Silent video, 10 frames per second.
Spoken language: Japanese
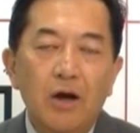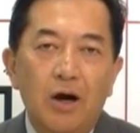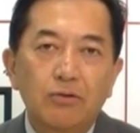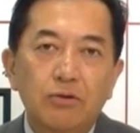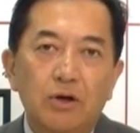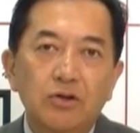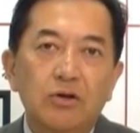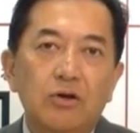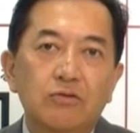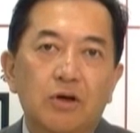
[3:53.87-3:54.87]
はるかに
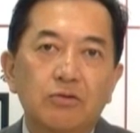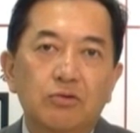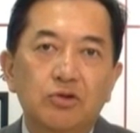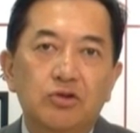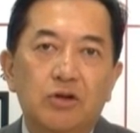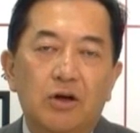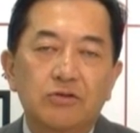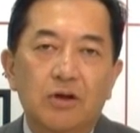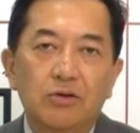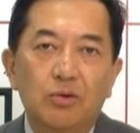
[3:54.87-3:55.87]
現在の西川
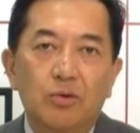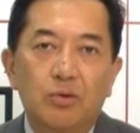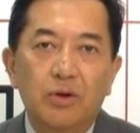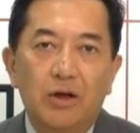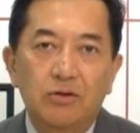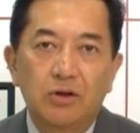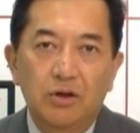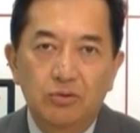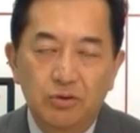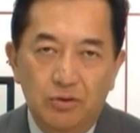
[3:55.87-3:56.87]
さんの行って
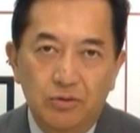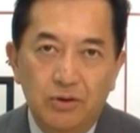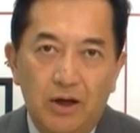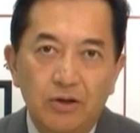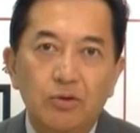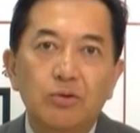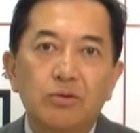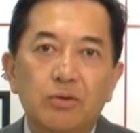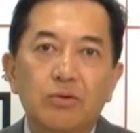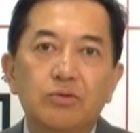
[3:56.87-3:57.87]
いるような用
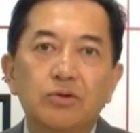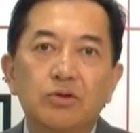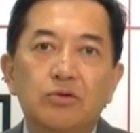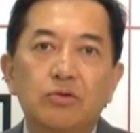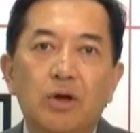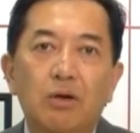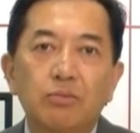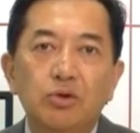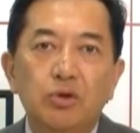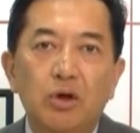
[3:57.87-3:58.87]
途苦肉な
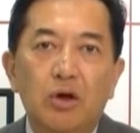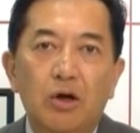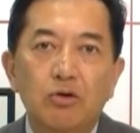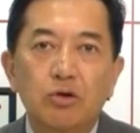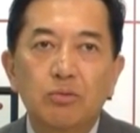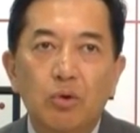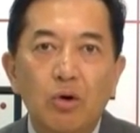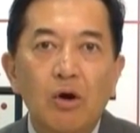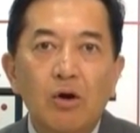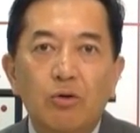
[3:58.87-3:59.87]
民営化より
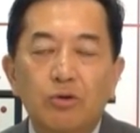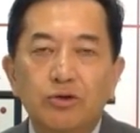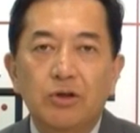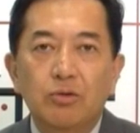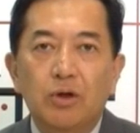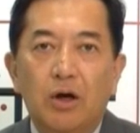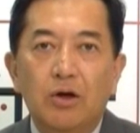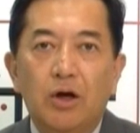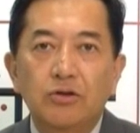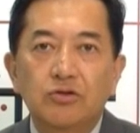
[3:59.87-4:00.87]
も後の
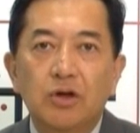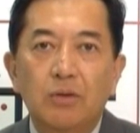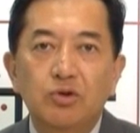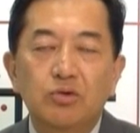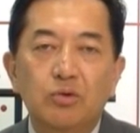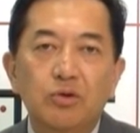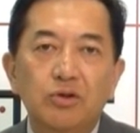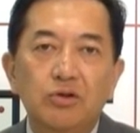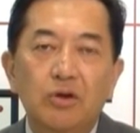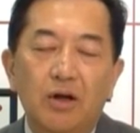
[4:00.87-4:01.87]
段階でサービス本
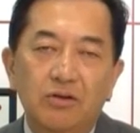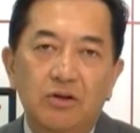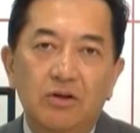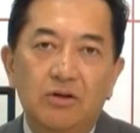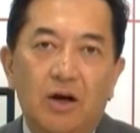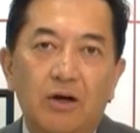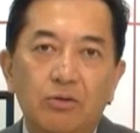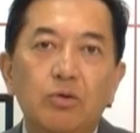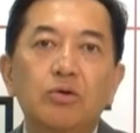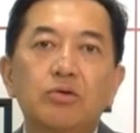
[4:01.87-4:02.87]
位になっていた
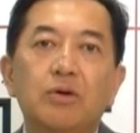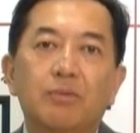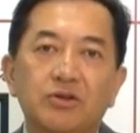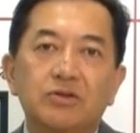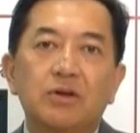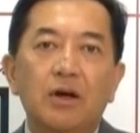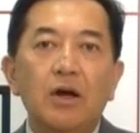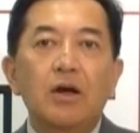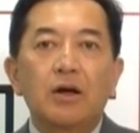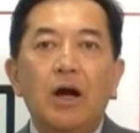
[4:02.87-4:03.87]
と言えます
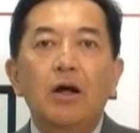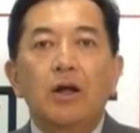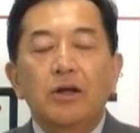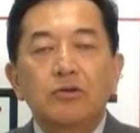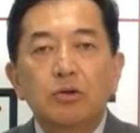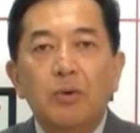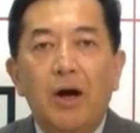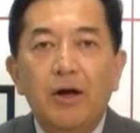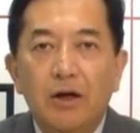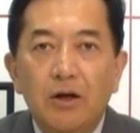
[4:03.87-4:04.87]
がと
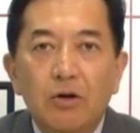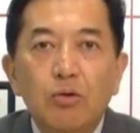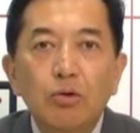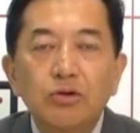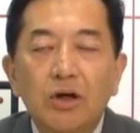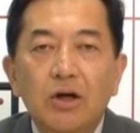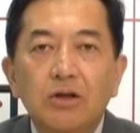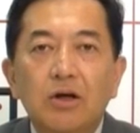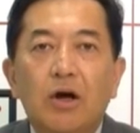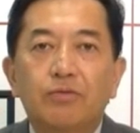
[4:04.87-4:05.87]
もあれこうした
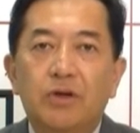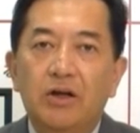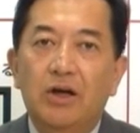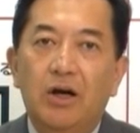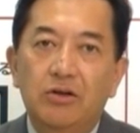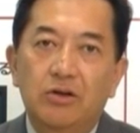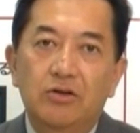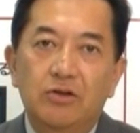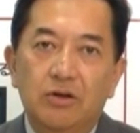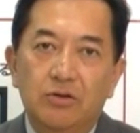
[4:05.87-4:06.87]
方が2人入って
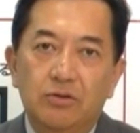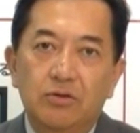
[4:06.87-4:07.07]
きてい